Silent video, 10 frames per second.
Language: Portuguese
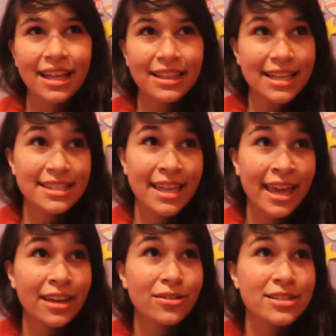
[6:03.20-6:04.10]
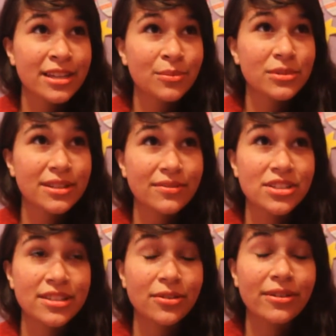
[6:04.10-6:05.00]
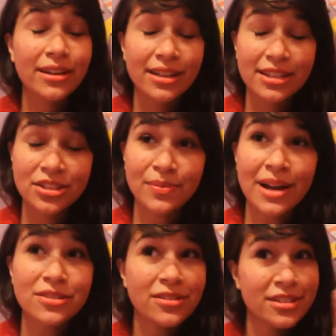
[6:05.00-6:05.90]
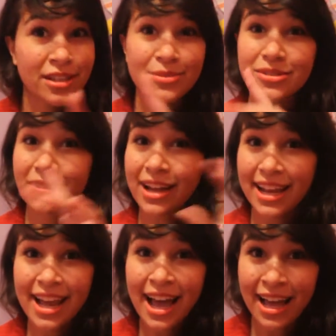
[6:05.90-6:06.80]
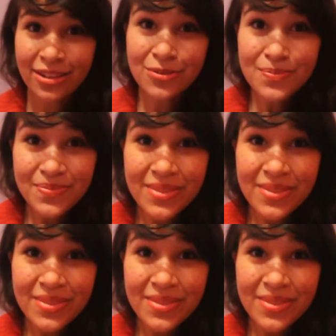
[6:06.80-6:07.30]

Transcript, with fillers: na SEC, nós íamos, na 25 de março, nós íamos no lugar errado.